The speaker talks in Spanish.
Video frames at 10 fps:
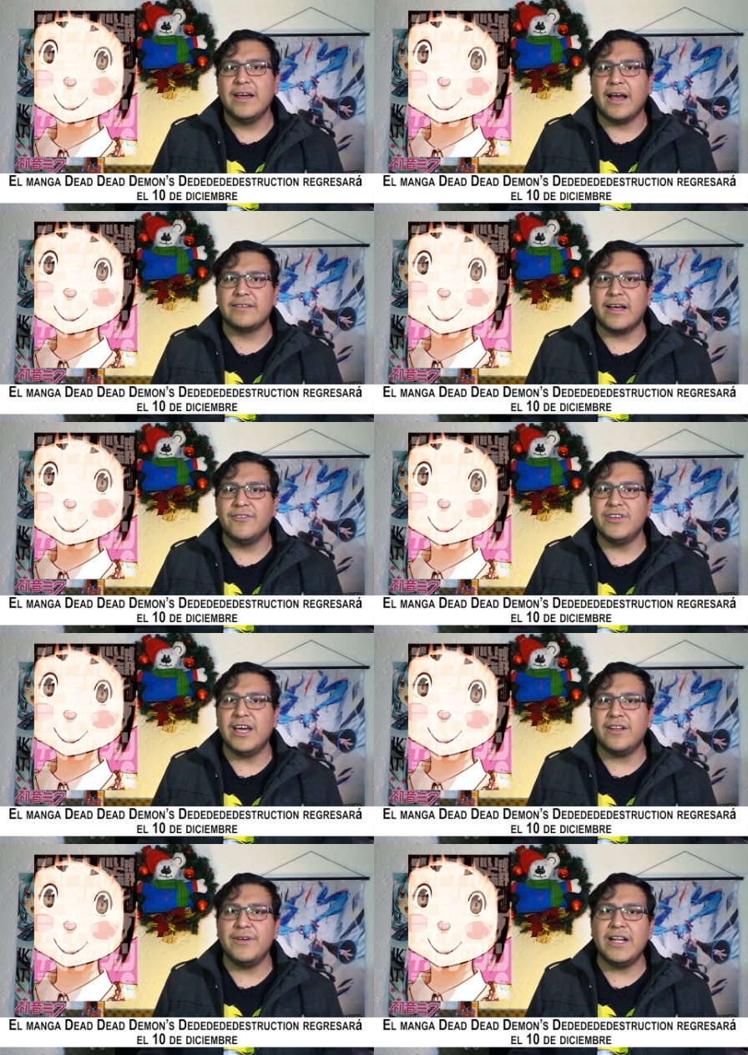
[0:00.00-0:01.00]
Asano
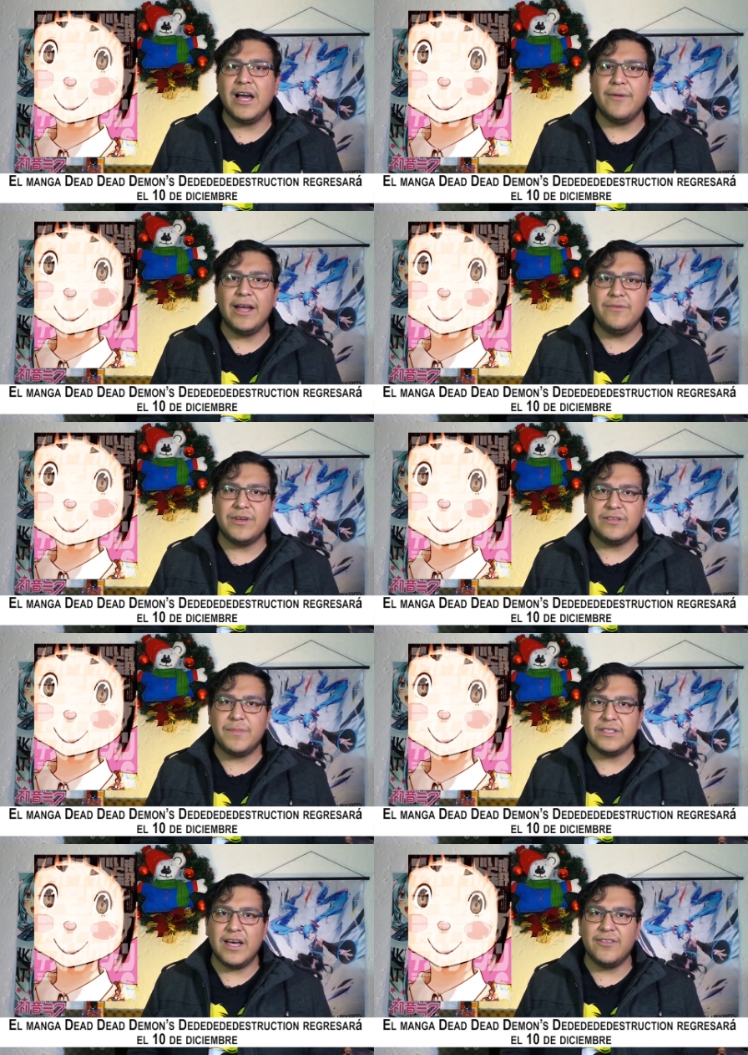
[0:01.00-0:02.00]
ya revelaba el mes
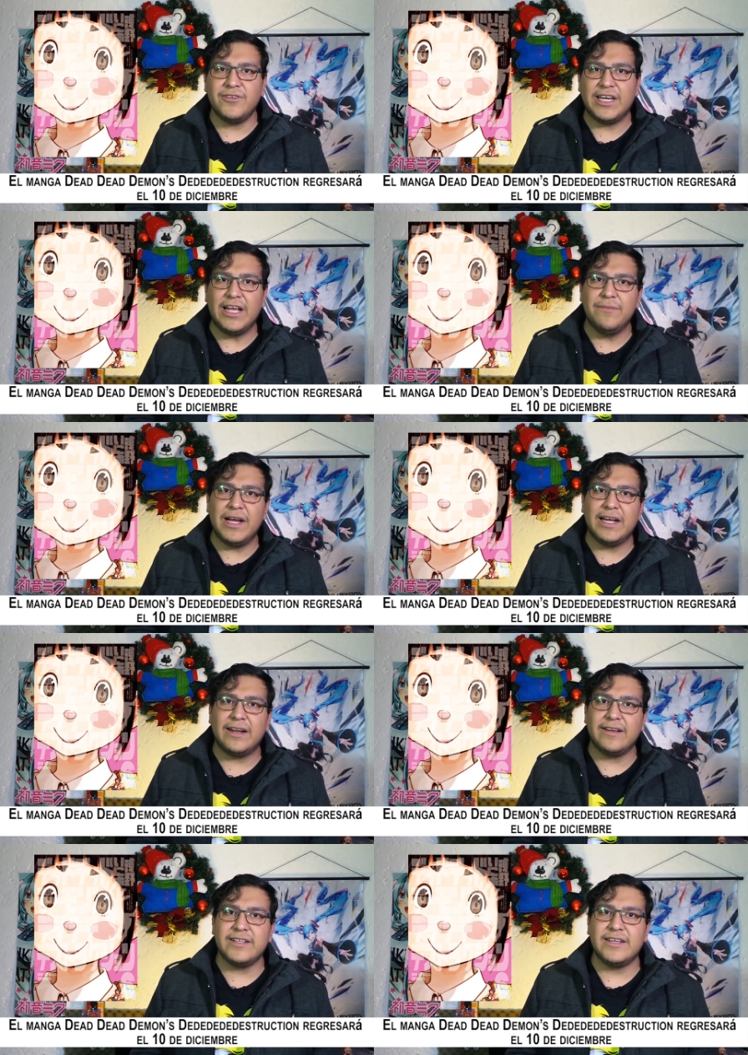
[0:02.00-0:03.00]
pasado que el
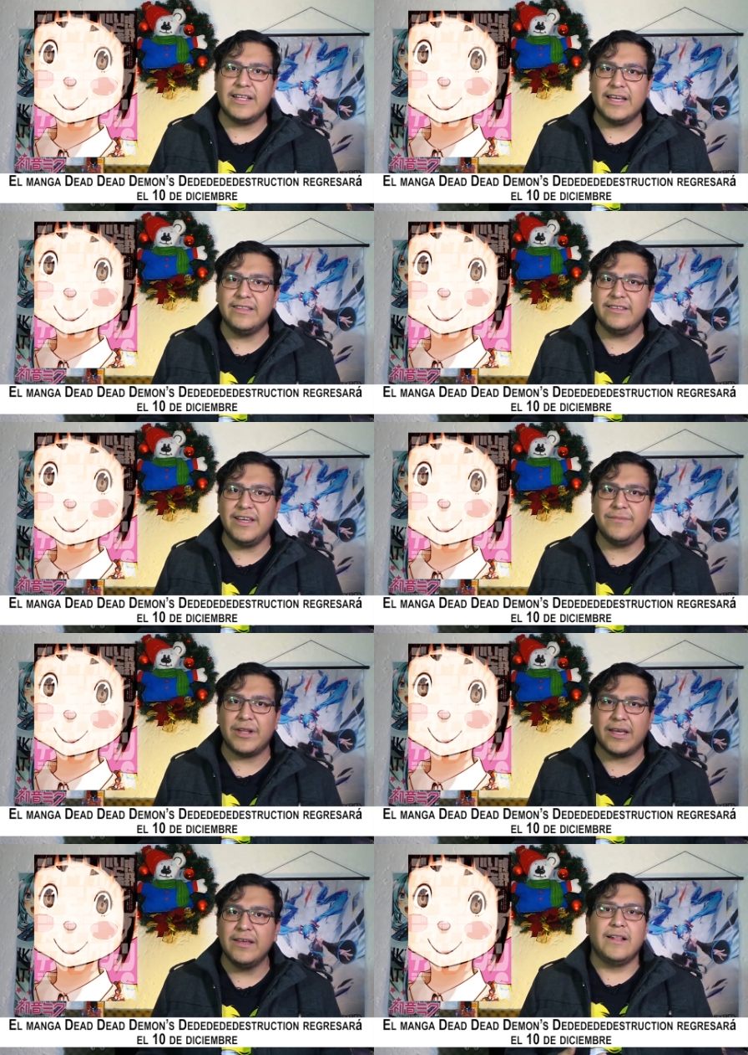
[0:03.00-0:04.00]
manga regresaría en
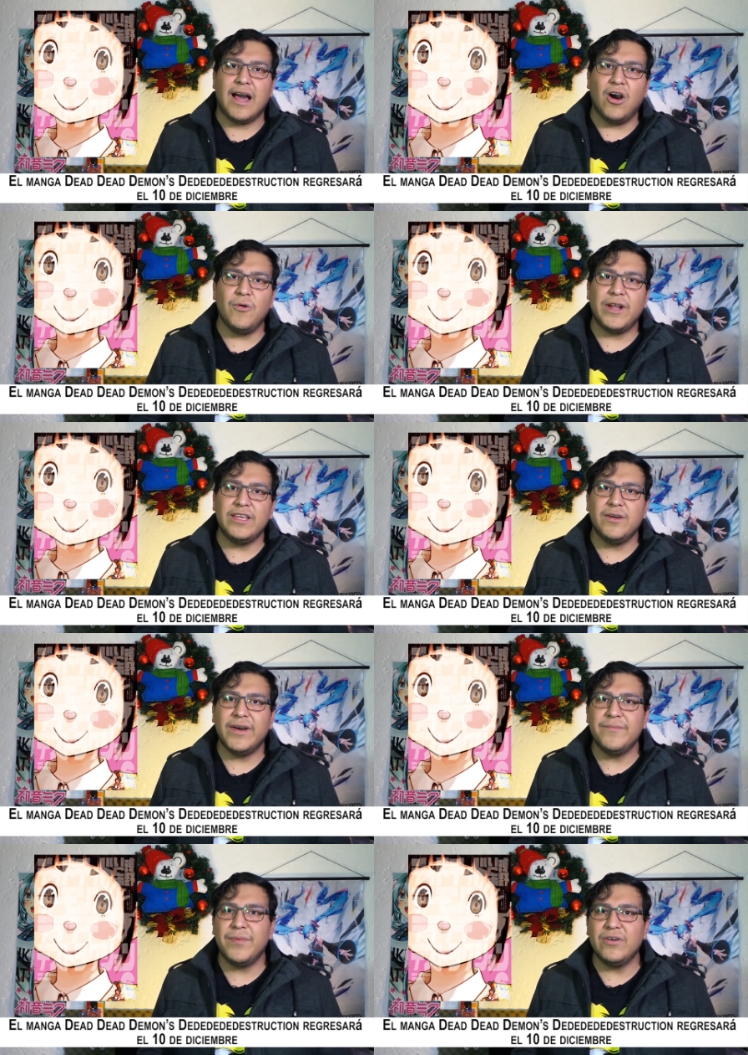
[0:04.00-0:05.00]
diciembre. La obra
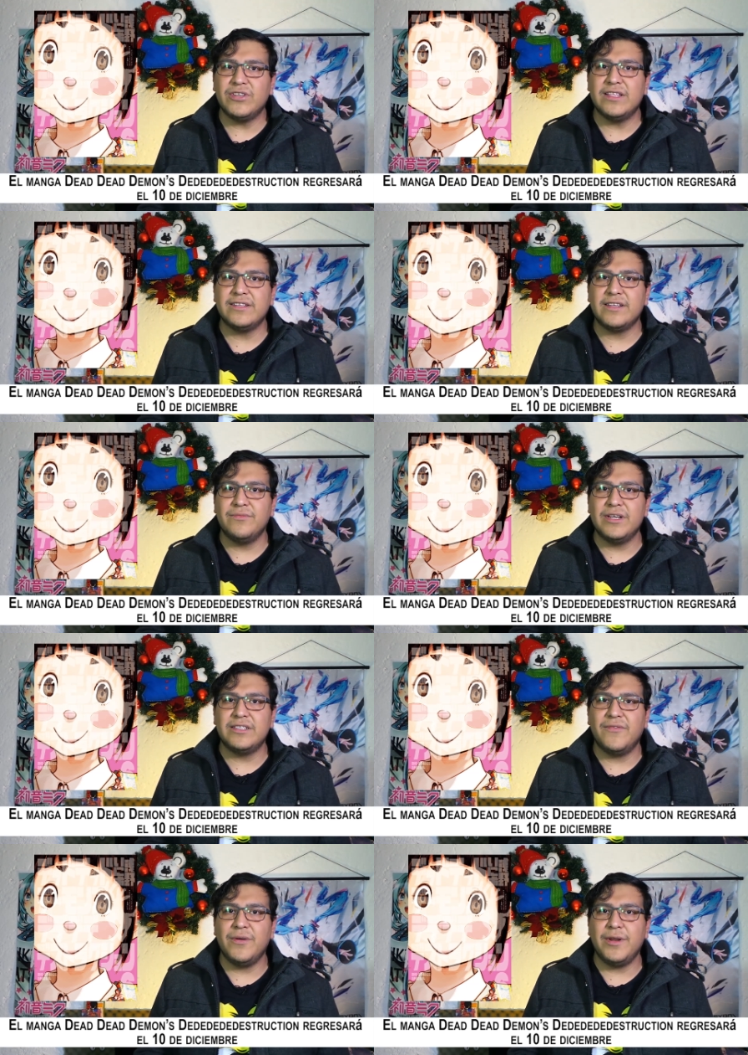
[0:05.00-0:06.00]
lleva en pausa desde el
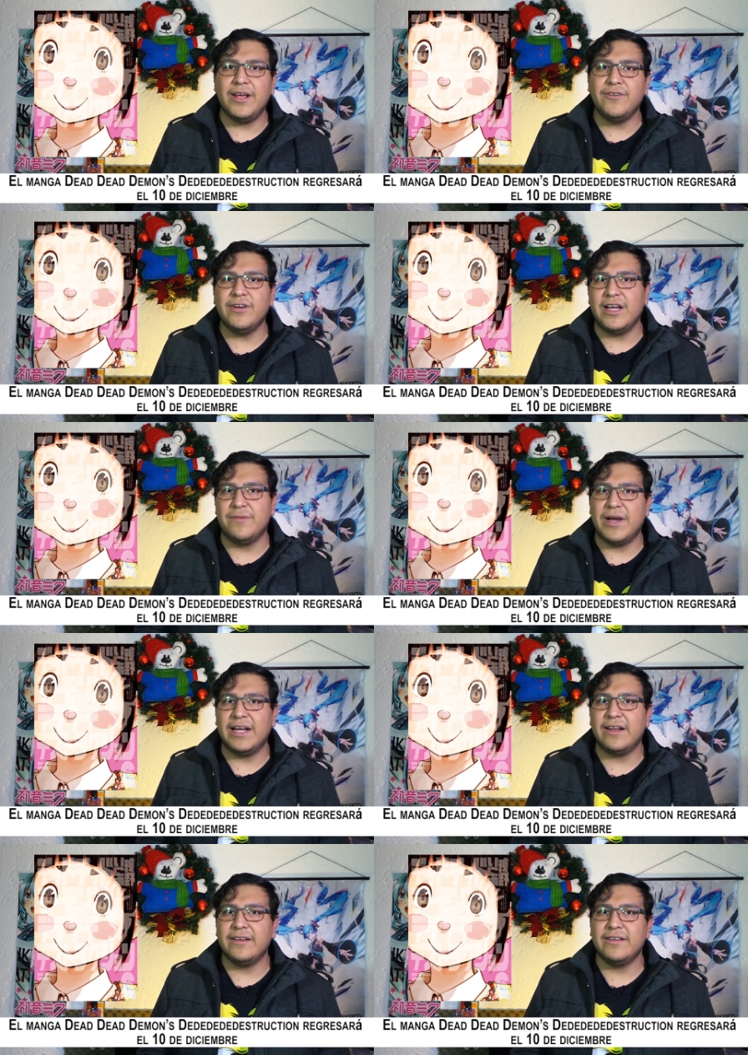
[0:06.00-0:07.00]
mes de febrero, el
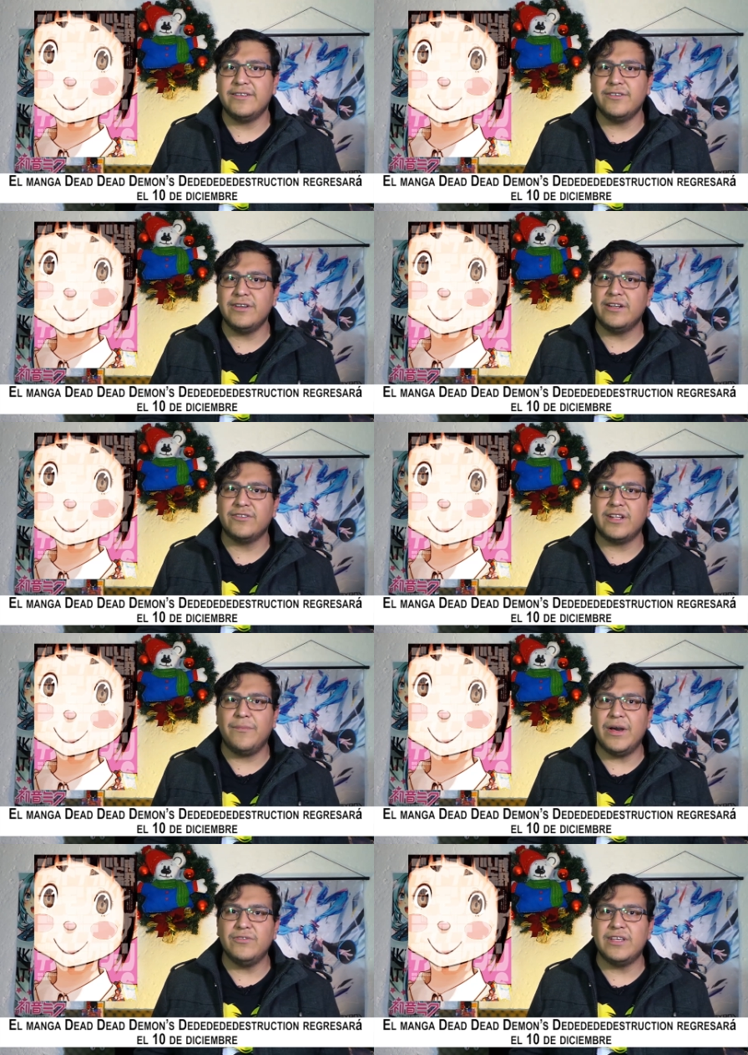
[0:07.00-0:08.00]
manga regresó en
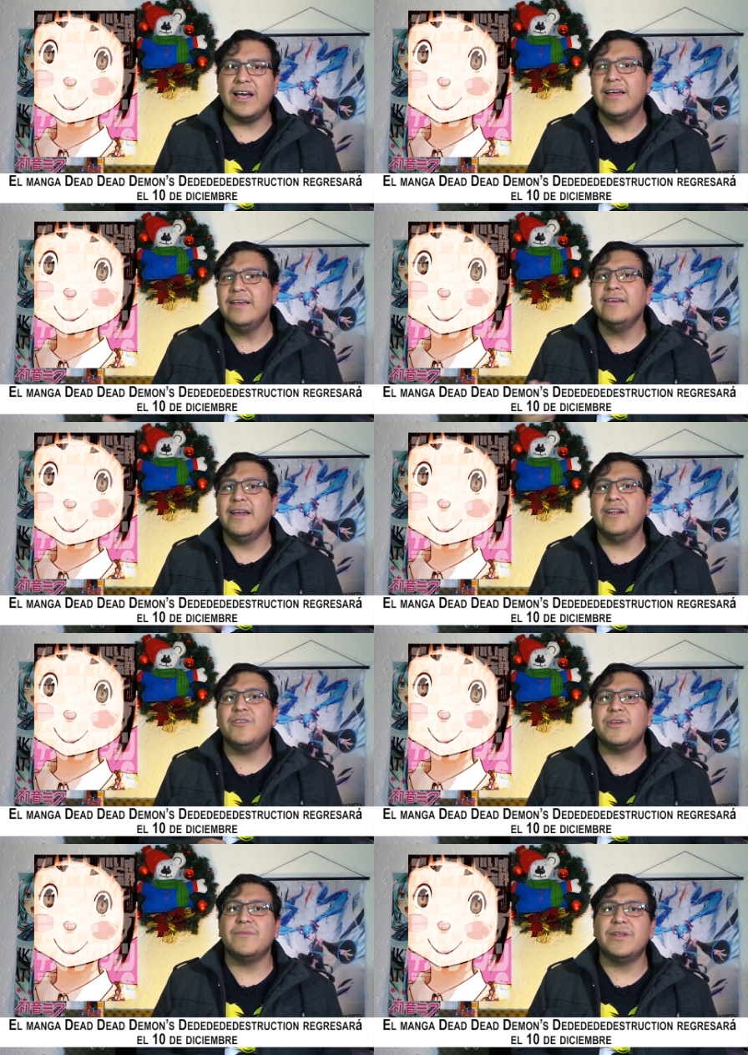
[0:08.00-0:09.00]
otra pausa en
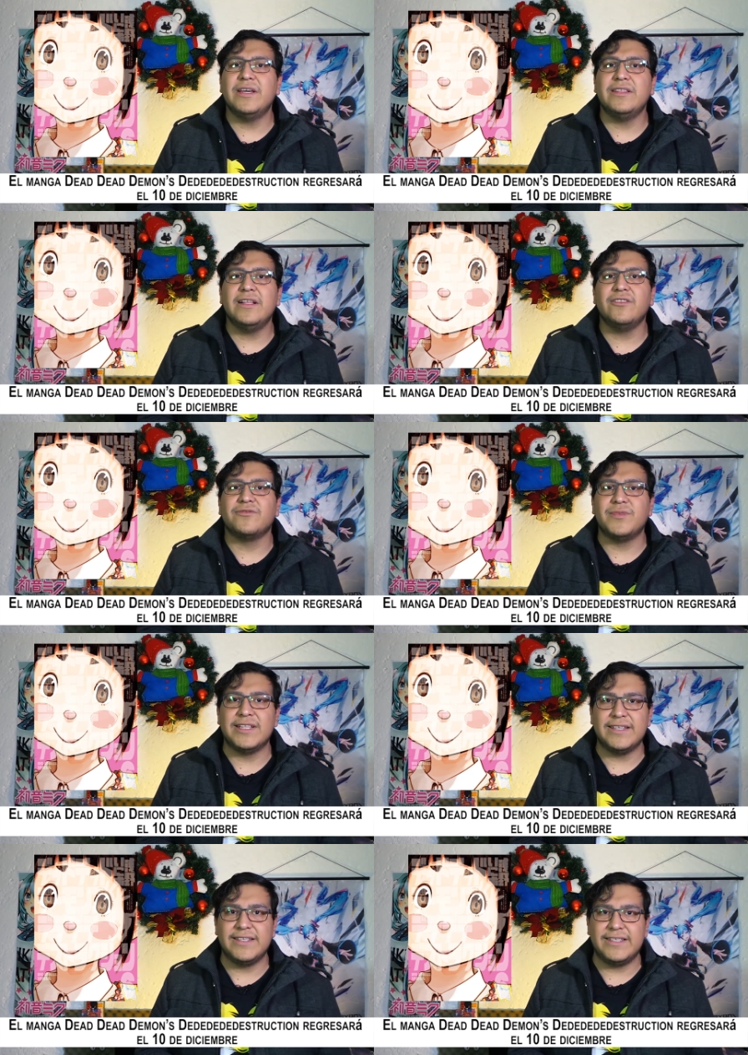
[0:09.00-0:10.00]
noviembre del
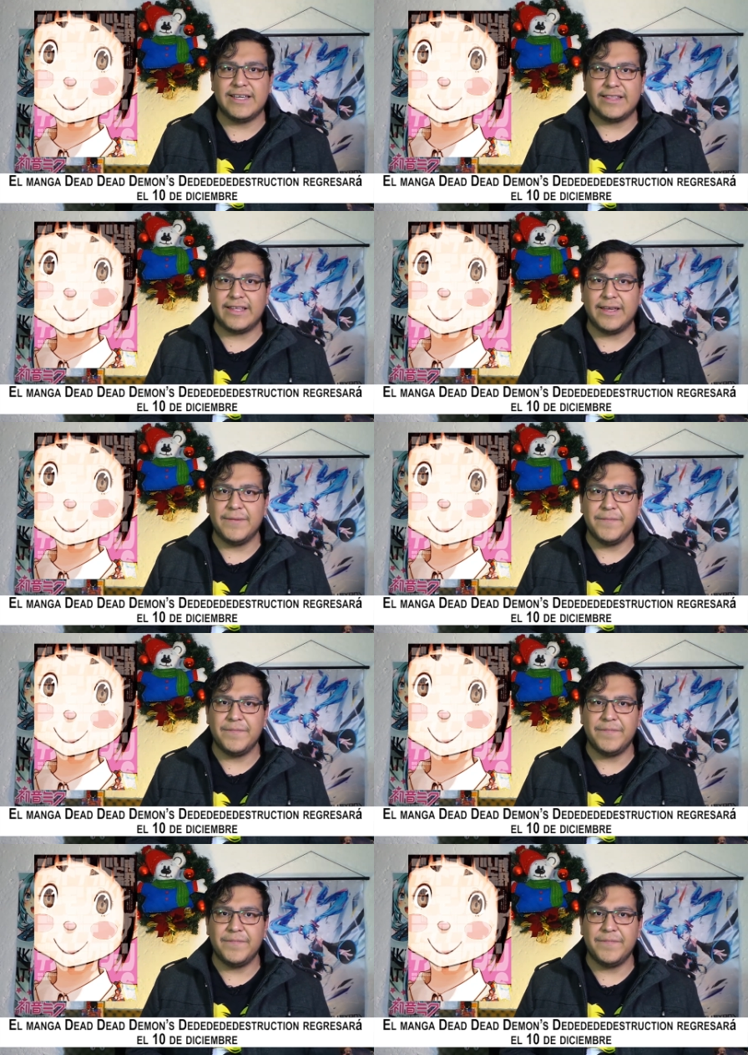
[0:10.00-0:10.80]
2017.